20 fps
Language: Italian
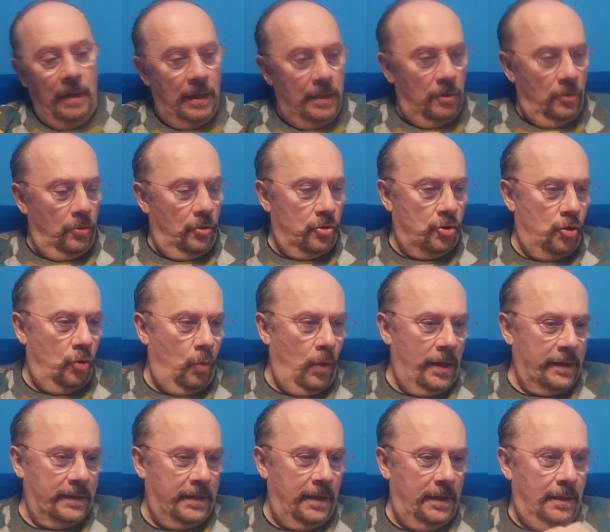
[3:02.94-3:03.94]
Ma non lo so,
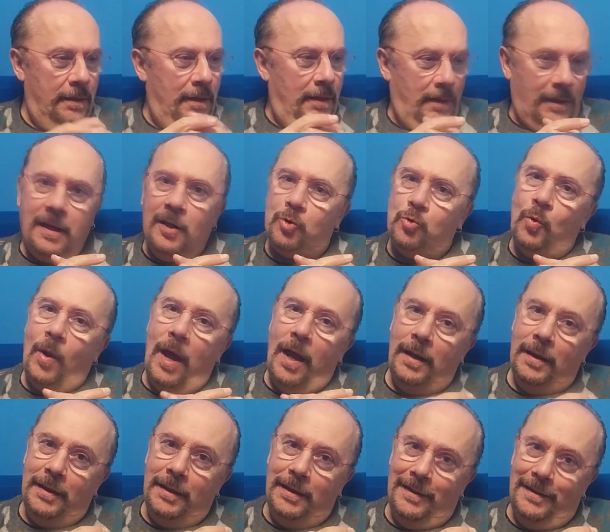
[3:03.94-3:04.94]
guarda,
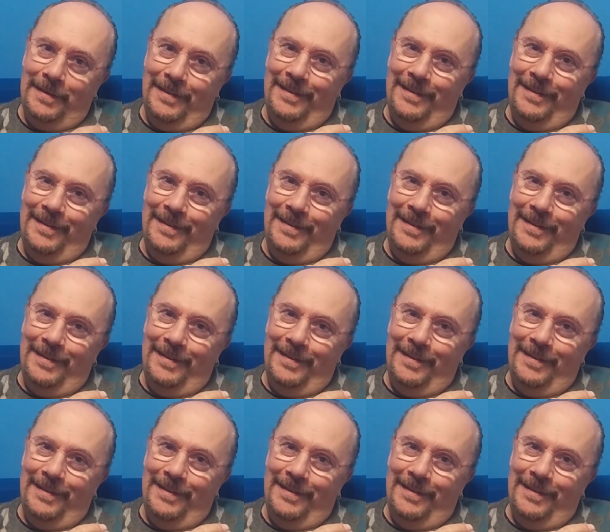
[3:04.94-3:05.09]
casuale,